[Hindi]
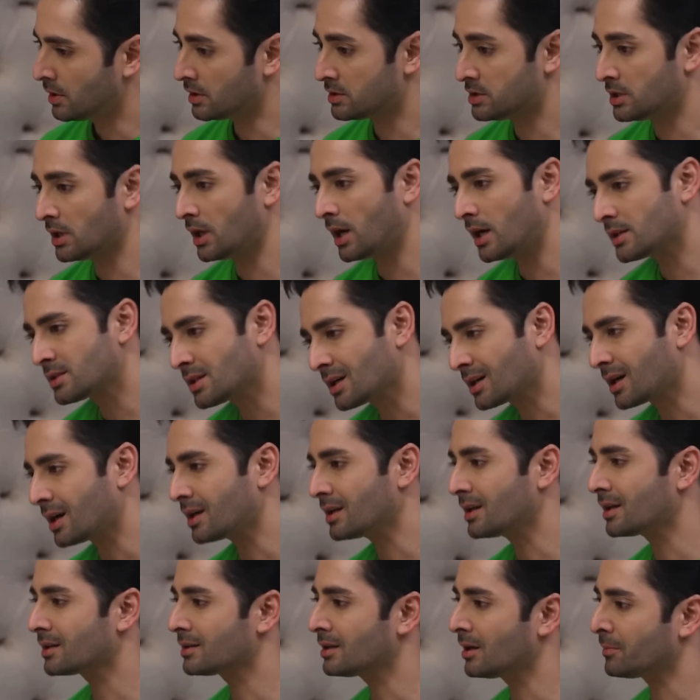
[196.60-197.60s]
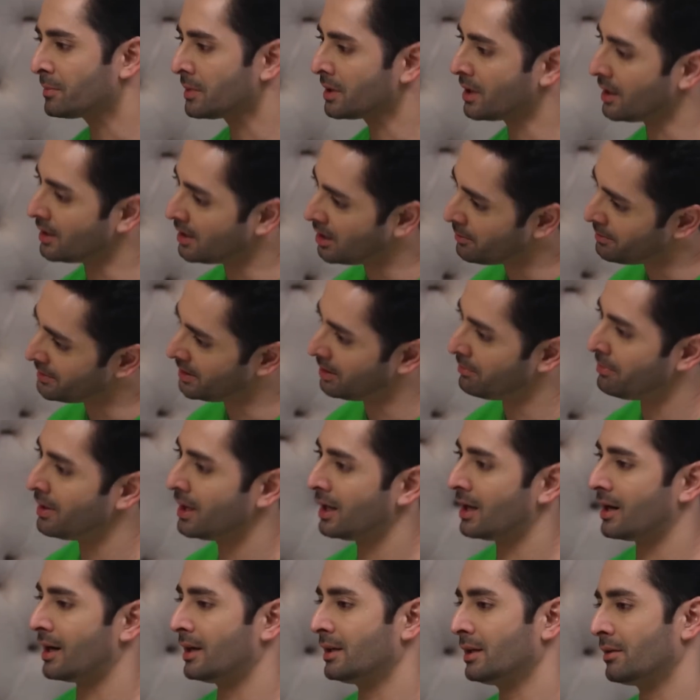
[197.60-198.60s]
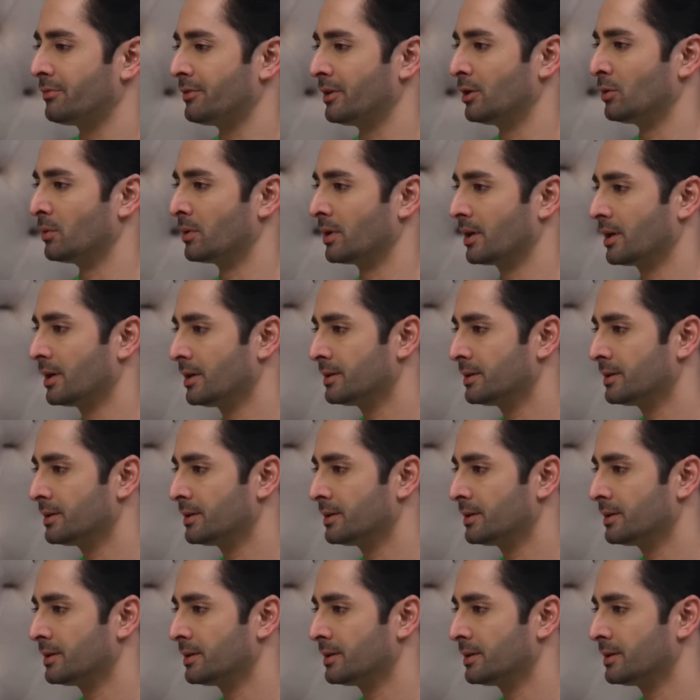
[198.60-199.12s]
अच्छा खासा करियर था अपने करियर पे डब्बा लगा लिया फिर उन्होंने